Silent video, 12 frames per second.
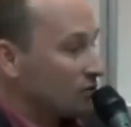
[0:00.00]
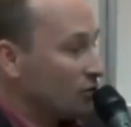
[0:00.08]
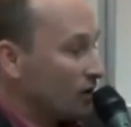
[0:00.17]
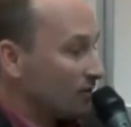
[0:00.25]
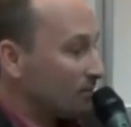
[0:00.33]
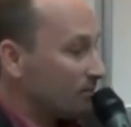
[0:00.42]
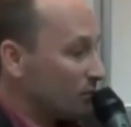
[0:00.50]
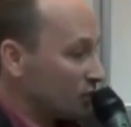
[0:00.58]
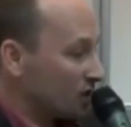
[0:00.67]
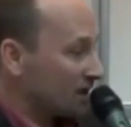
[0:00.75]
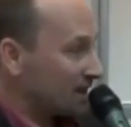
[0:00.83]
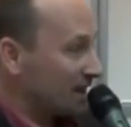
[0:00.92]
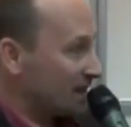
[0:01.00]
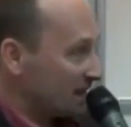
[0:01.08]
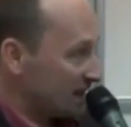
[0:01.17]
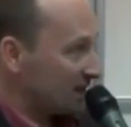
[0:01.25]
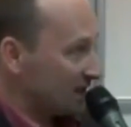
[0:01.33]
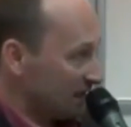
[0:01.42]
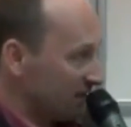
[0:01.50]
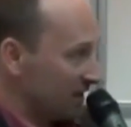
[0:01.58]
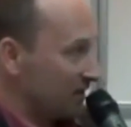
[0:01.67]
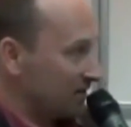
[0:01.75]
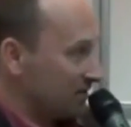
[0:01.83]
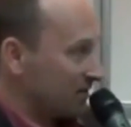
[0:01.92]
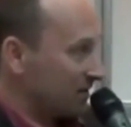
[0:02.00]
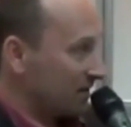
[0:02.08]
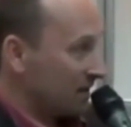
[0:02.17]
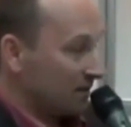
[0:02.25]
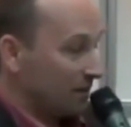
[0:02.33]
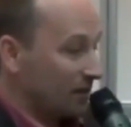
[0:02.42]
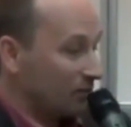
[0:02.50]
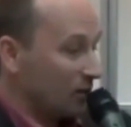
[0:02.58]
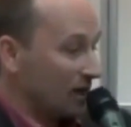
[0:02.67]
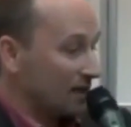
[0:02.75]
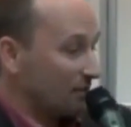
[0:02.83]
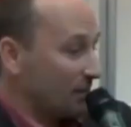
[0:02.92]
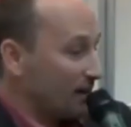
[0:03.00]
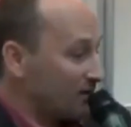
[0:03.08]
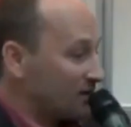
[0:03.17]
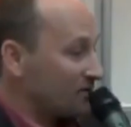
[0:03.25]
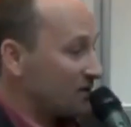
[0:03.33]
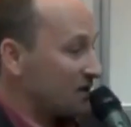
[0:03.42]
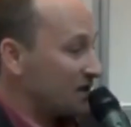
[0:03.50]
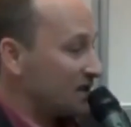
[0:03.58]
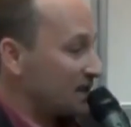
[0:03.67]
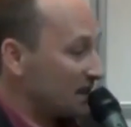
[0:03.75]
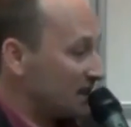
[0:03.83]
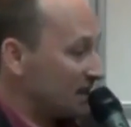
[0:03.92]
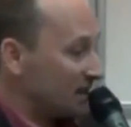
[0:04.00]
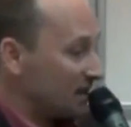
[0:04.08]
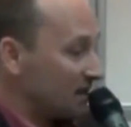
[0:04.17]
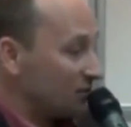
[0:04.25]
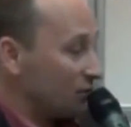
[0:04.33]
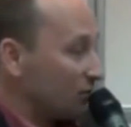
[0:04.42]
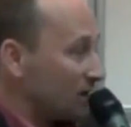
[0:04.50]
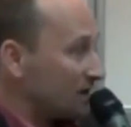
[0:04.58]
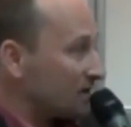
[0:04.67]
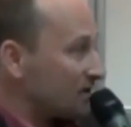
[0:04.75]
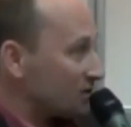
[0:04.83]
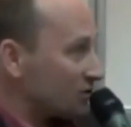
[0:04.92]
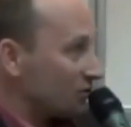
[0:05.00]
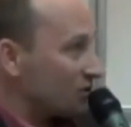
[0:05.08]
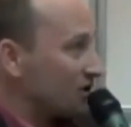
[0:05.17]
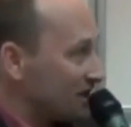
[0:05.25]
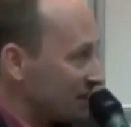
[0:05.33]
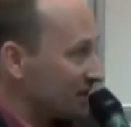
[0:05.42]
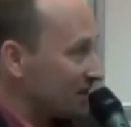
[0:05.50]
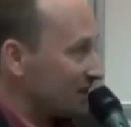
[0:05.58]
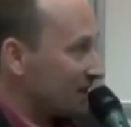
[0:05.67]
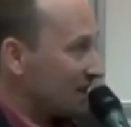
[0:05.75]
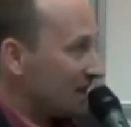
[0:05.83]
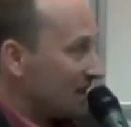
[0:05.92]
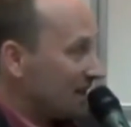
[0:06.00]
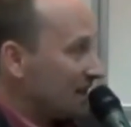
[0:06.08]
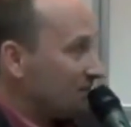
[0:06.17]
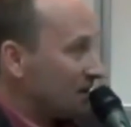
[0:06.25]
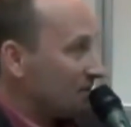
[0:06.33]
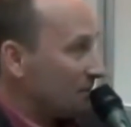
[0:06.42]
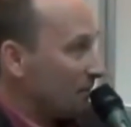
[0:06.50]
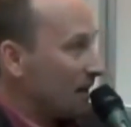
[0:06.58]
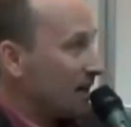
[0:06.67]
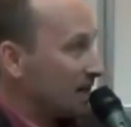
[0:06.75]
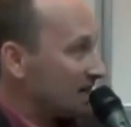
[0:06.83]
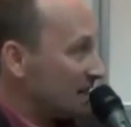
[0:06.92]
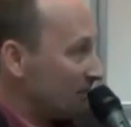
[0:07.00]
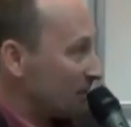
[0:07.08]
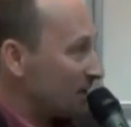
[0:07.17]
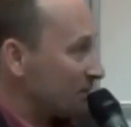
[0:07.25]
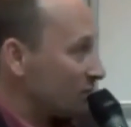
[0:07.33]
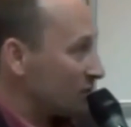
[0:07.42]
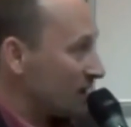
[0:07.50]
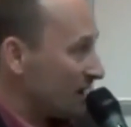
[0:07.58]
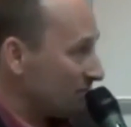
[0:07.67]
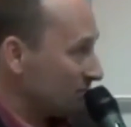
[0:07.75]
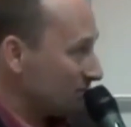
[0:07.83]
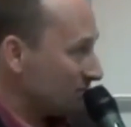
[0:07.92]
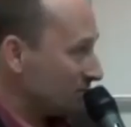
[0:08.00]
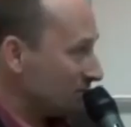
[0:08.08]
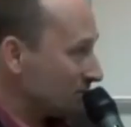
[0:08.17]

Но бюджет-то не резиновый, Поэтому, когда правительство сидит и думает, что же делать? Либо не помогать западным друзьям,